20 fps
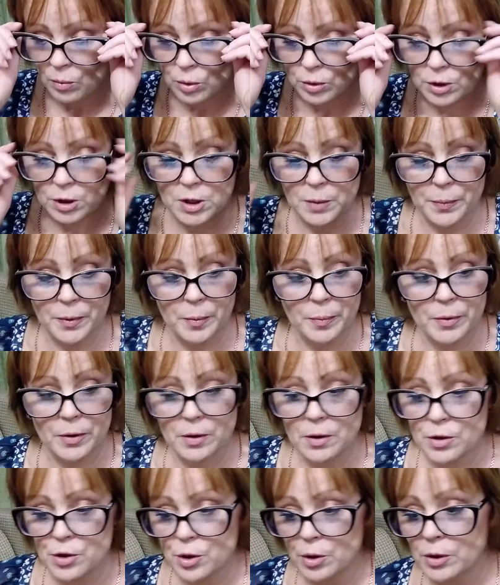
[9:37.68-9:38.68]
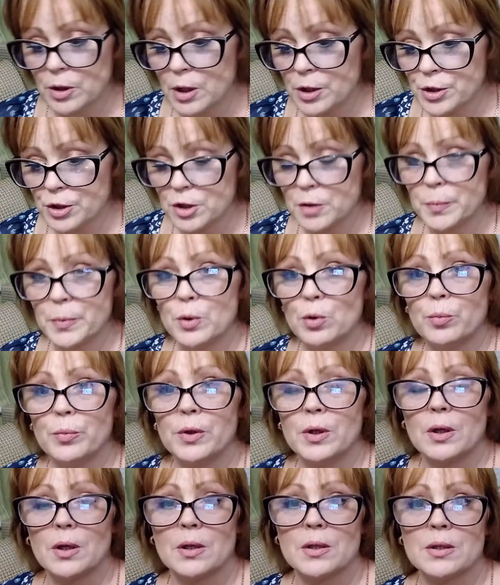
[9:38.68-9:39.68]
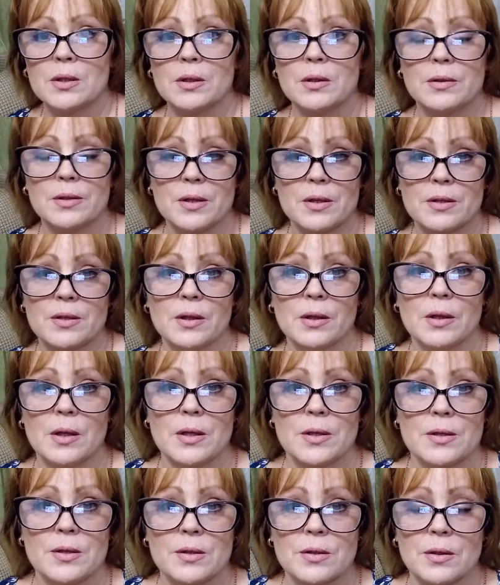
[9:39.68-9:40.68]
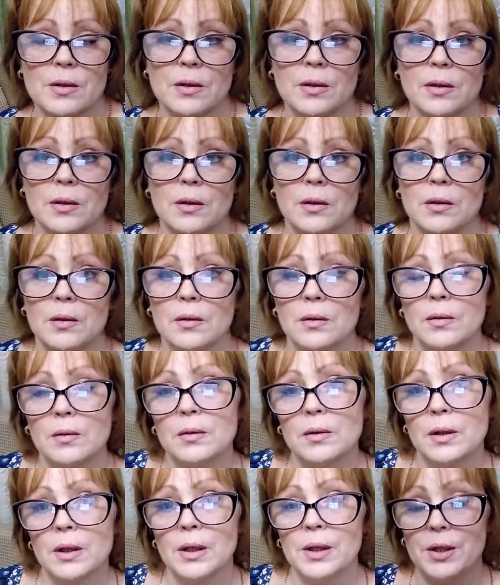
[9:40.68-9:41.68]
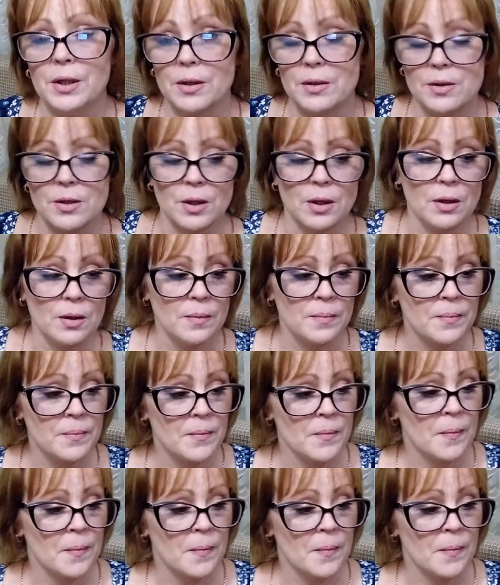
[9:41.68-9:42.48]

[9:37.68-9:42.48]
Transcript: Вот, а теперь продолжаю дальше. Теперь у меня остался заказ а, клиентский.